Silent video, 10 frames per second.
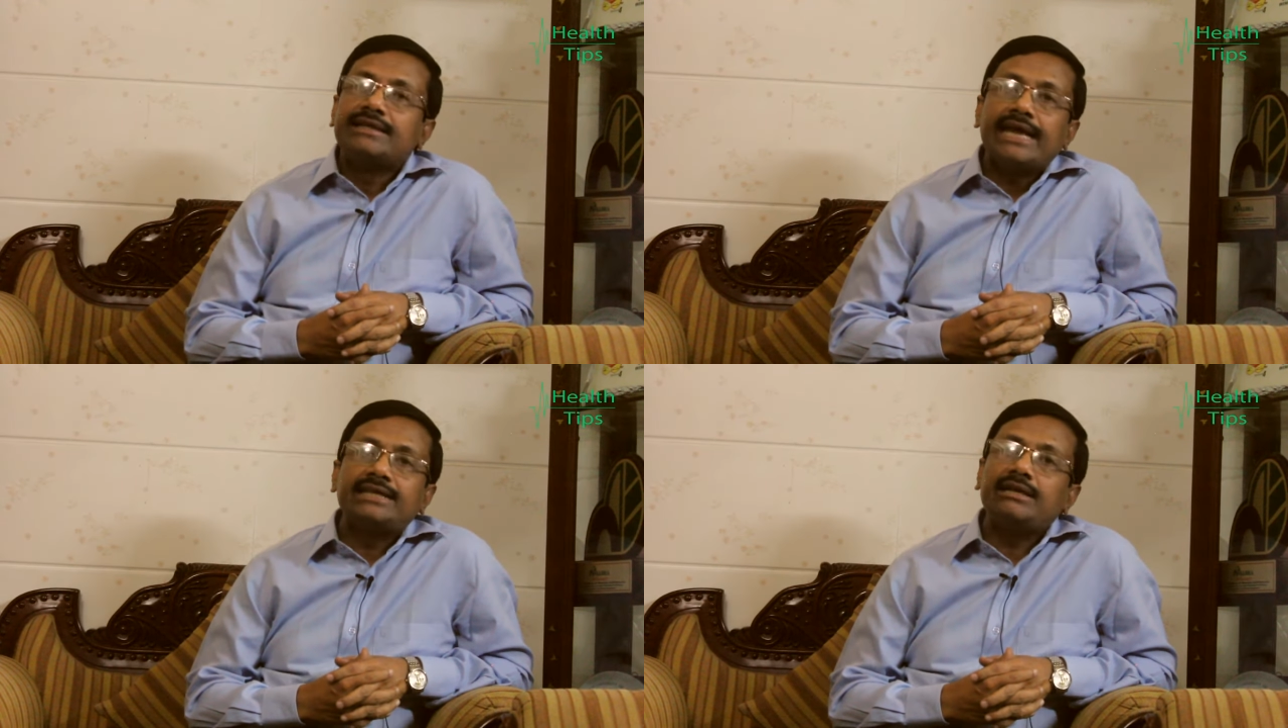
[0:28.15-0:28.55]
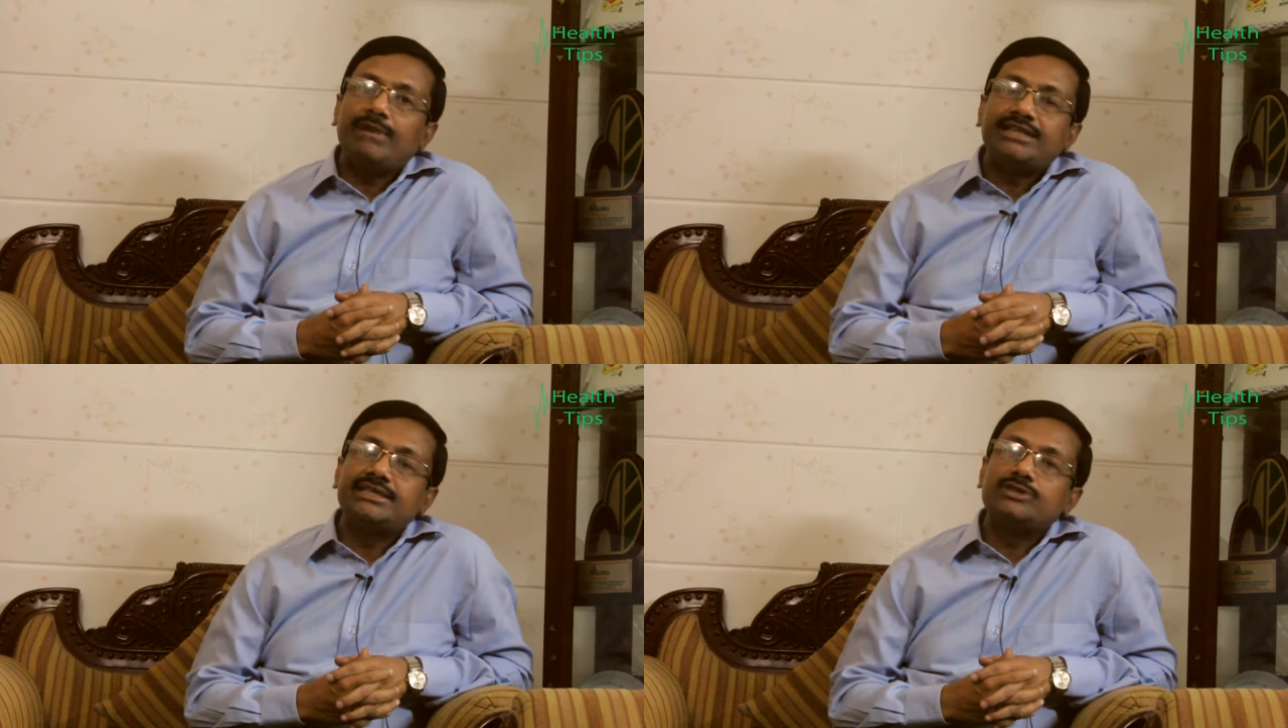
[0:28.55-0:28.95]
তো একটা
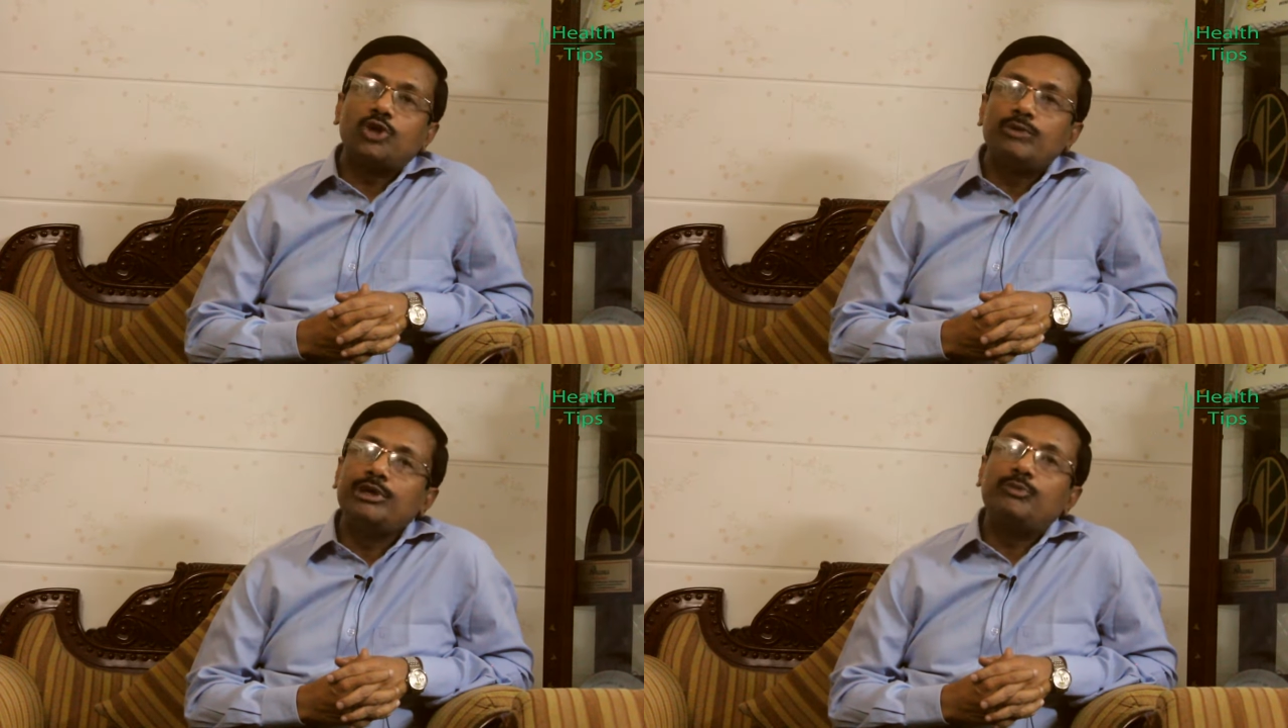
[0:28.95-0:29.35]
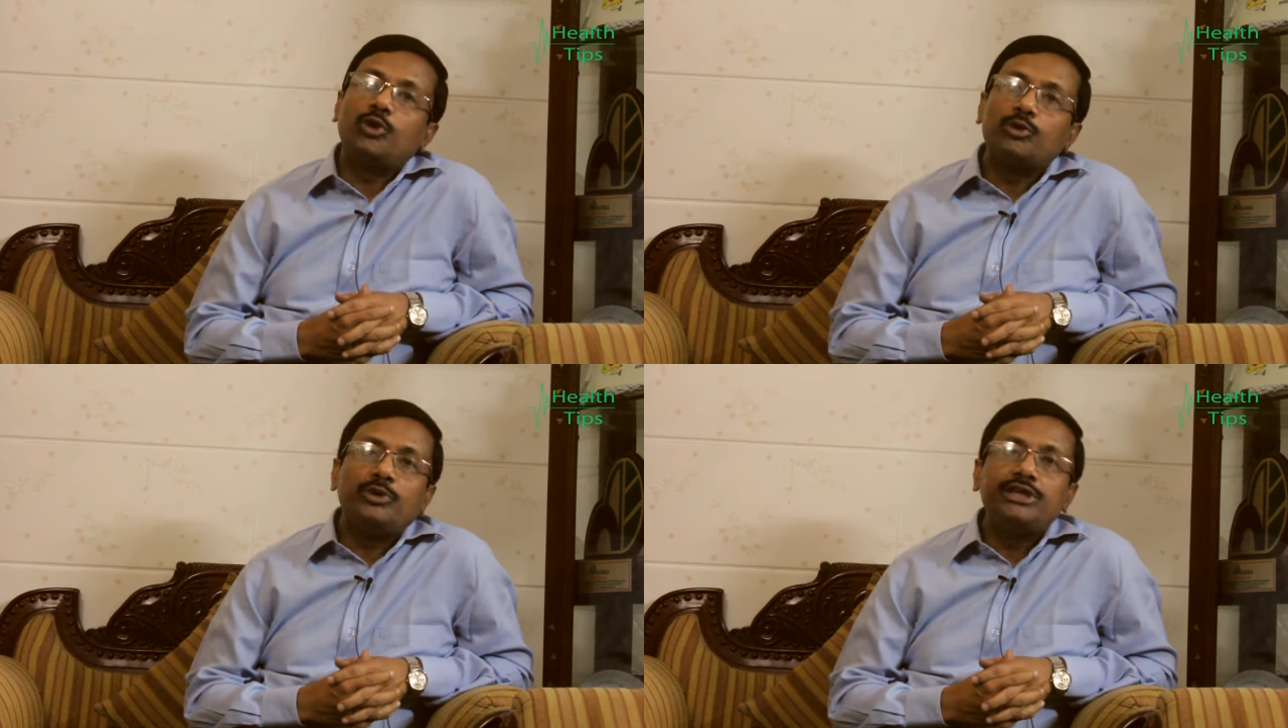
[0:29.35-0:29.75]
বাচ্চা জন্মের
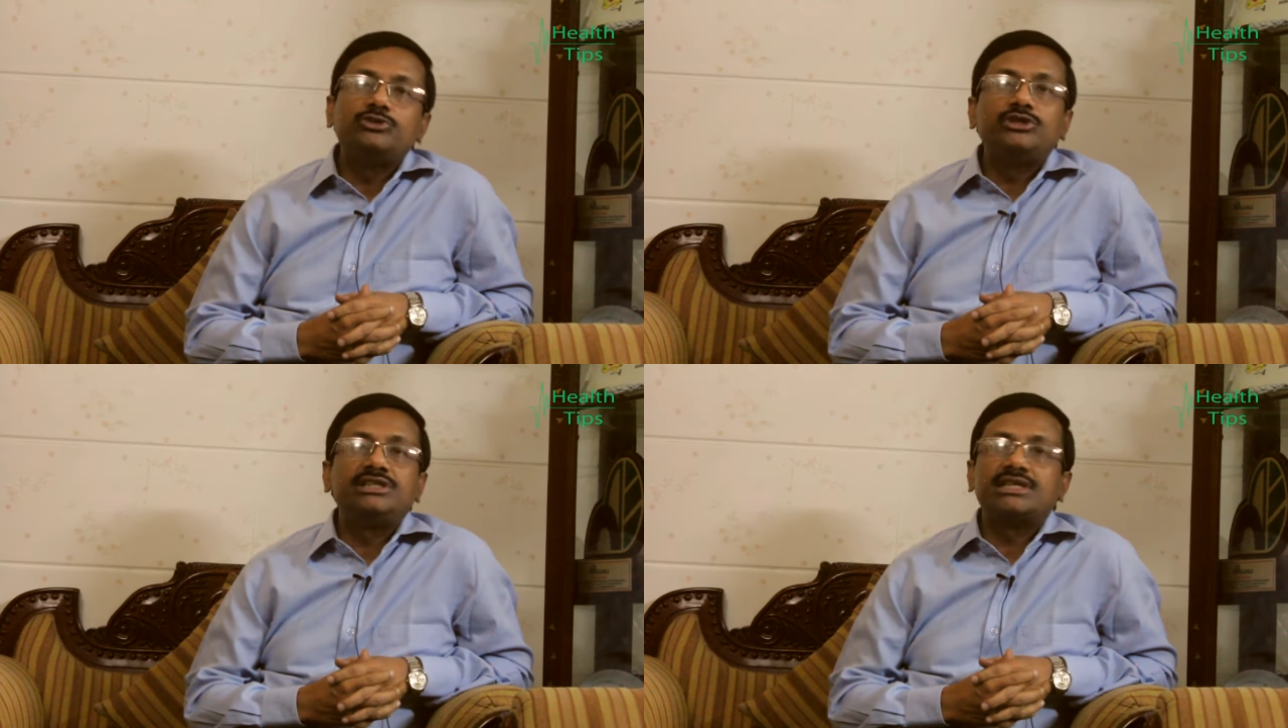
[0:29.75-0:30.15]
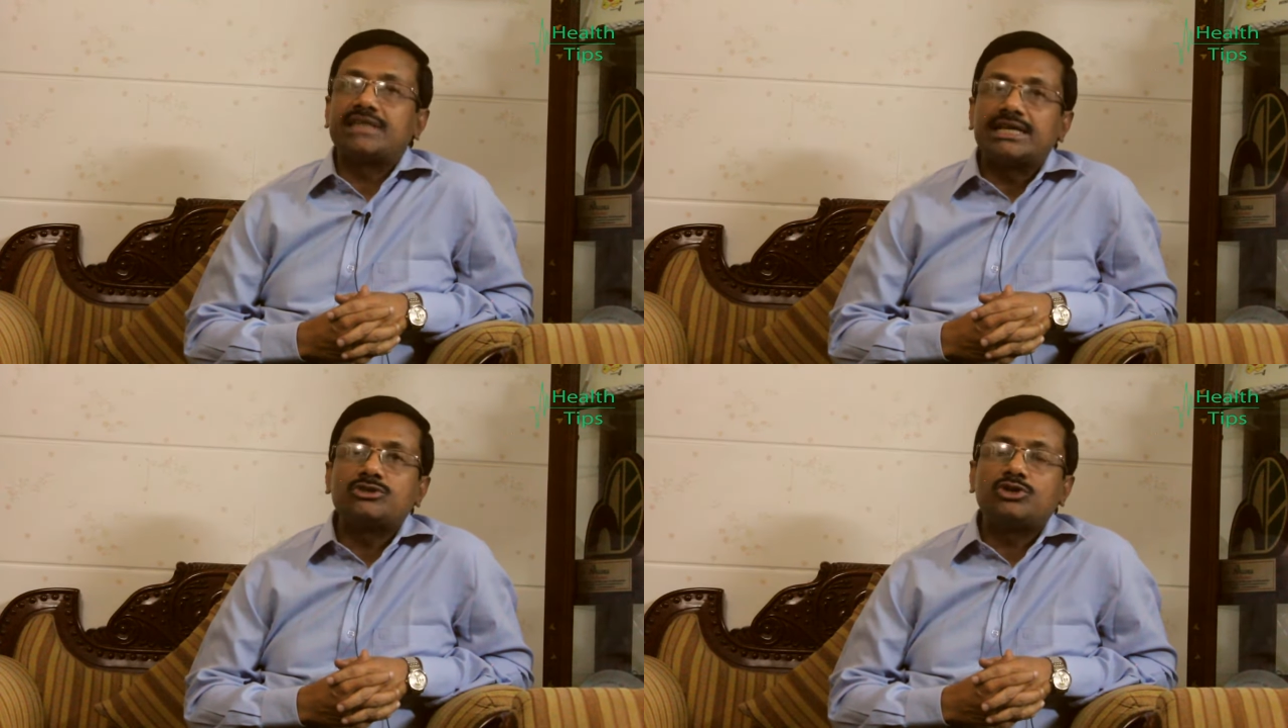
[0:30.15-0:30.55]
পরপরই যদি তার
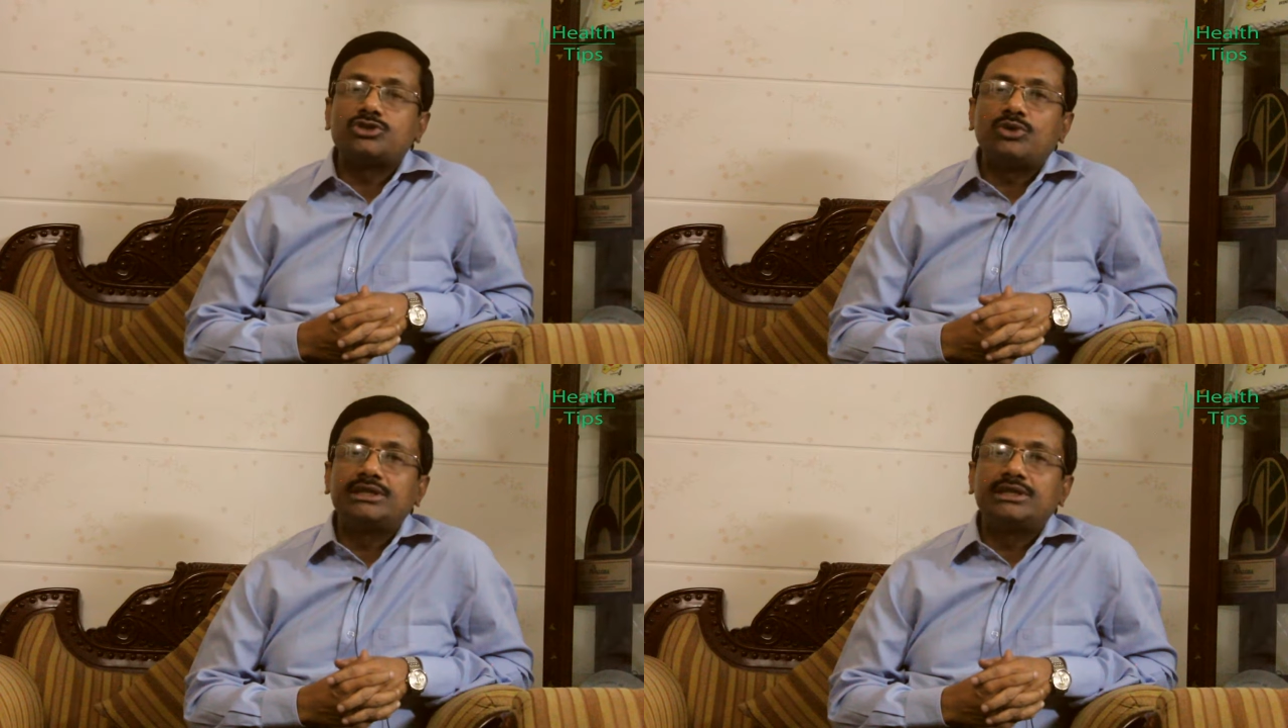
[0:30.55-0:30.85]
শ্বাসকষ্ট